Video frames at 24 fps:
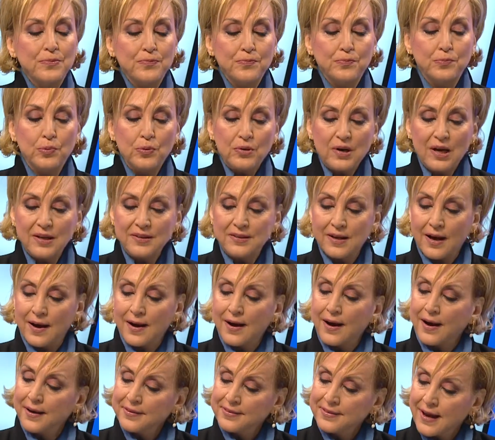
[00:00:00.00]
burada
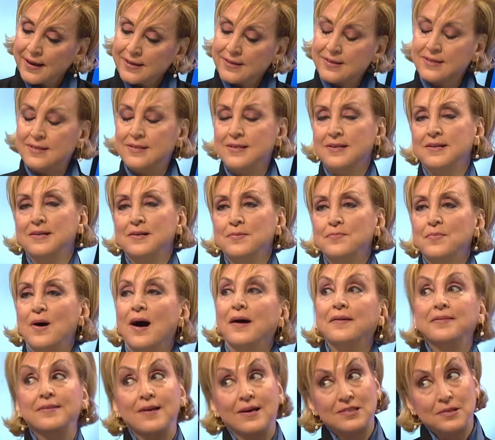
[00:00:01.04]
anlattığım,
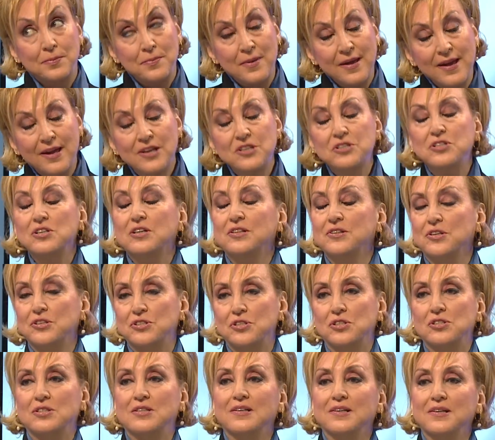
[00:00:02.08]
anlatmaya
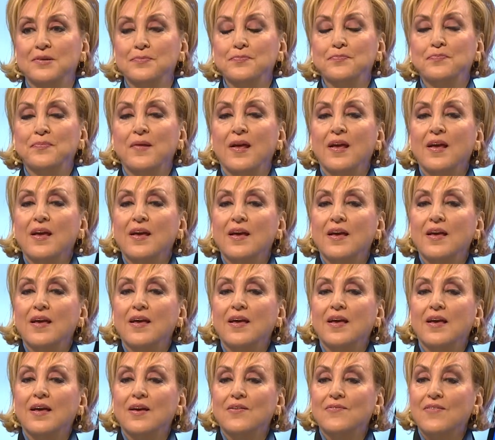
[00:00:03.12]
çalıştığım
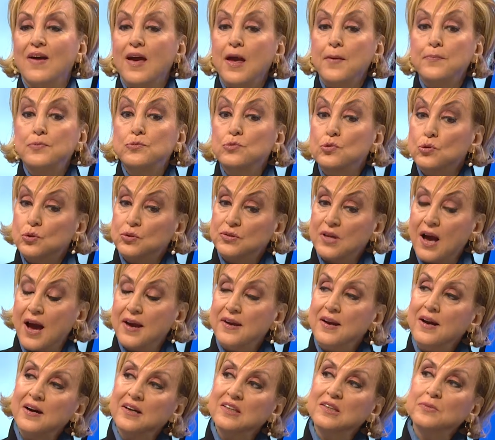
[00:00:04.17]
e, ve hep
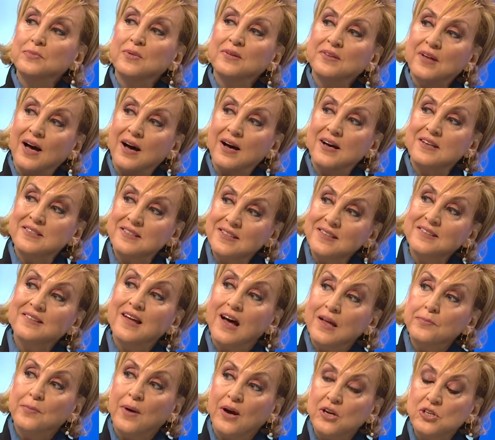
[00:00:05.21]
Dürdane Hanım'ın
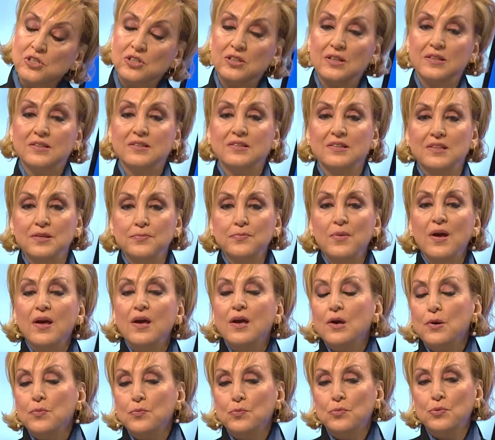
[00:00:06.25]
ağzından başladığım
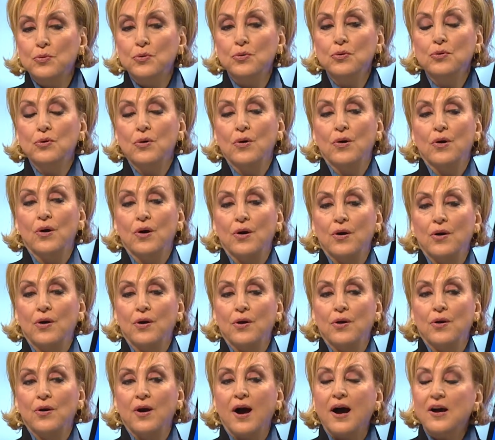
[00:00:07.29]
bu
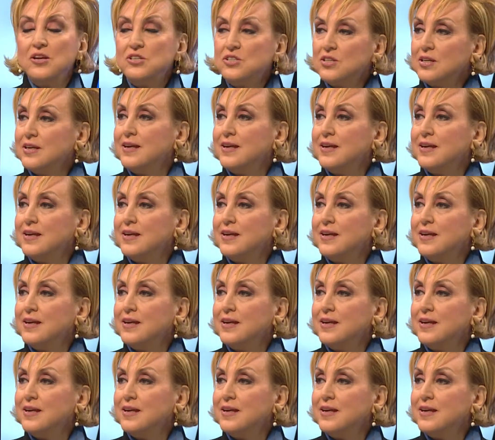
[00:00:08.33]
e, aşk